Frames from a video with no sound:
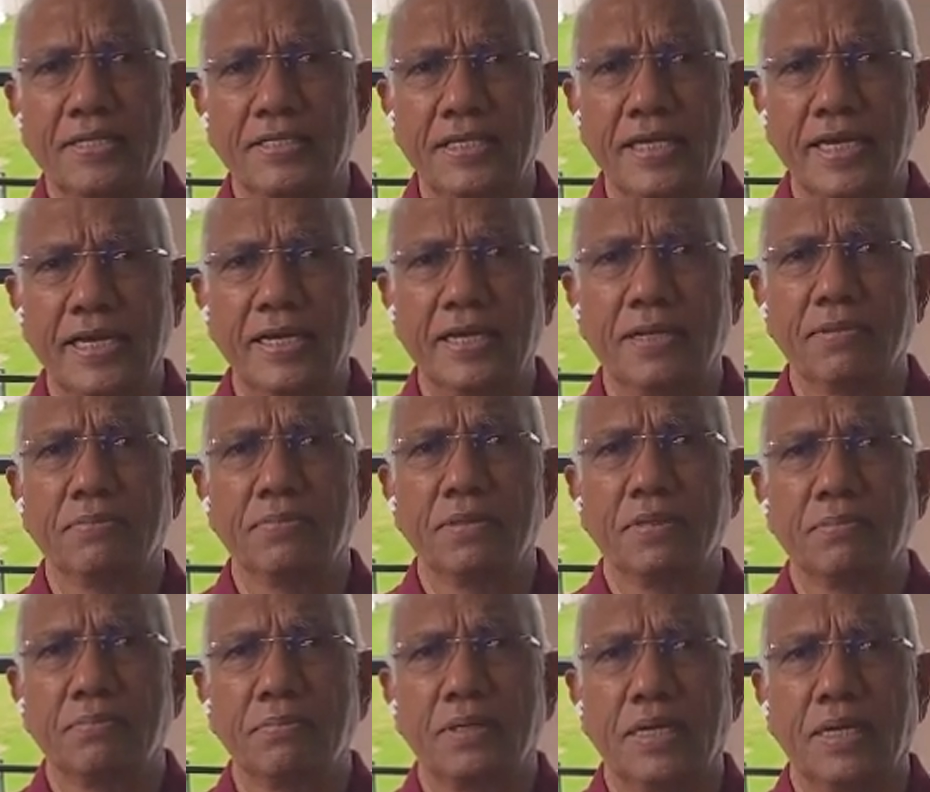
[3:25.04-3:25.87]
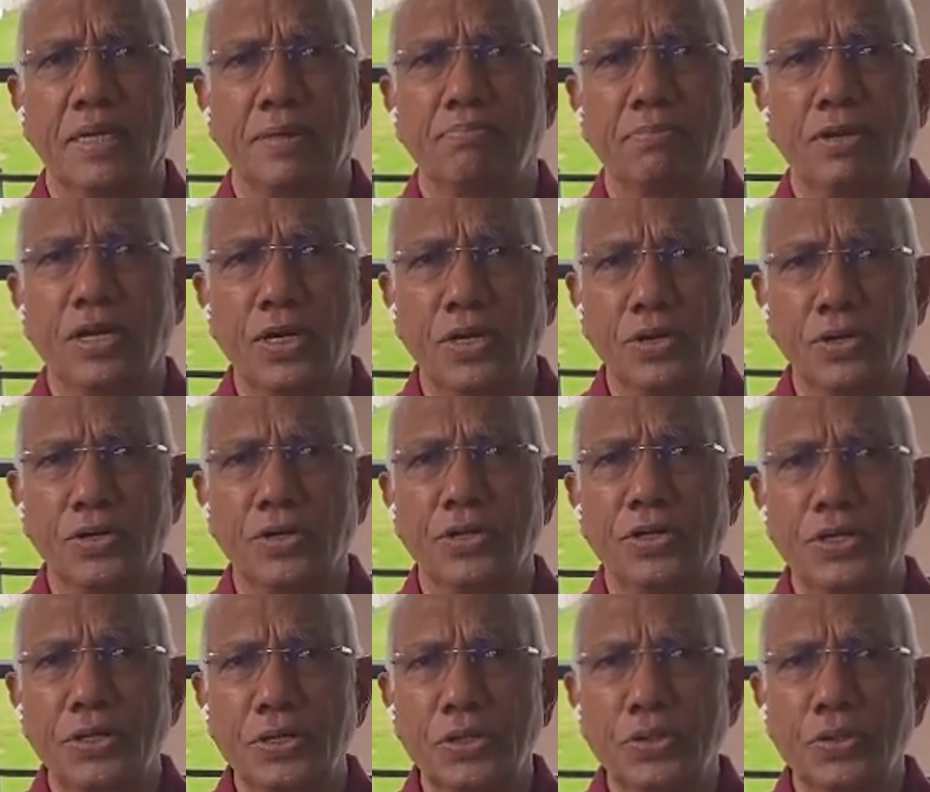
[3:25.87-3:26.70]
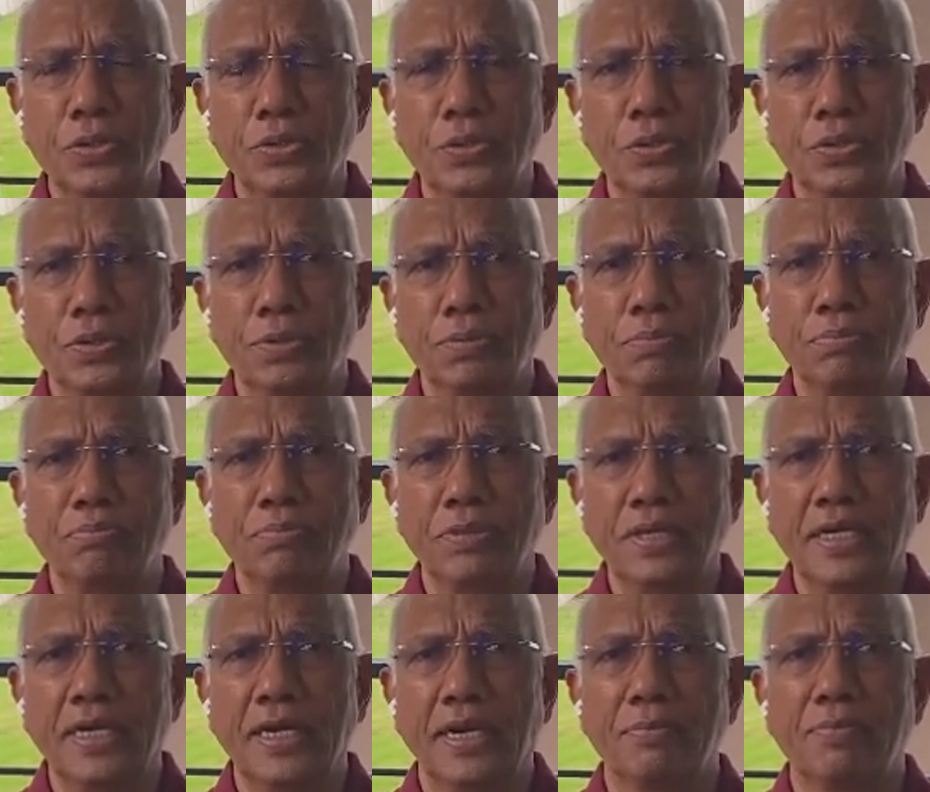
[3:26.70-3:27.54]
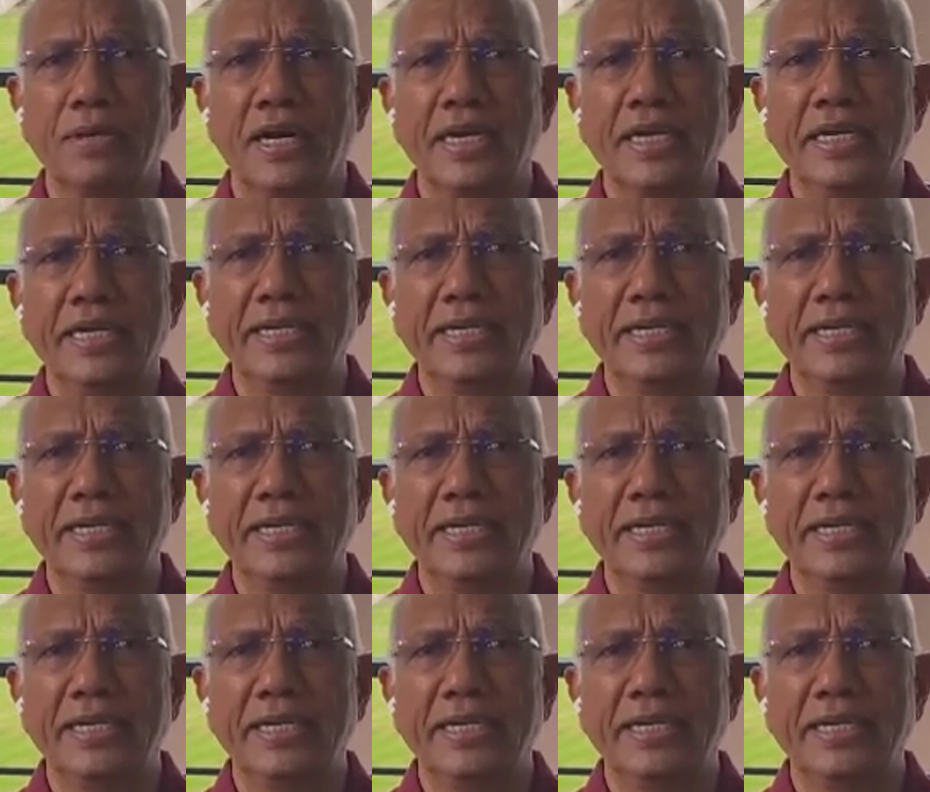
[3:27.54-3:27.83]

ये बलोरो न्यू भी हमारी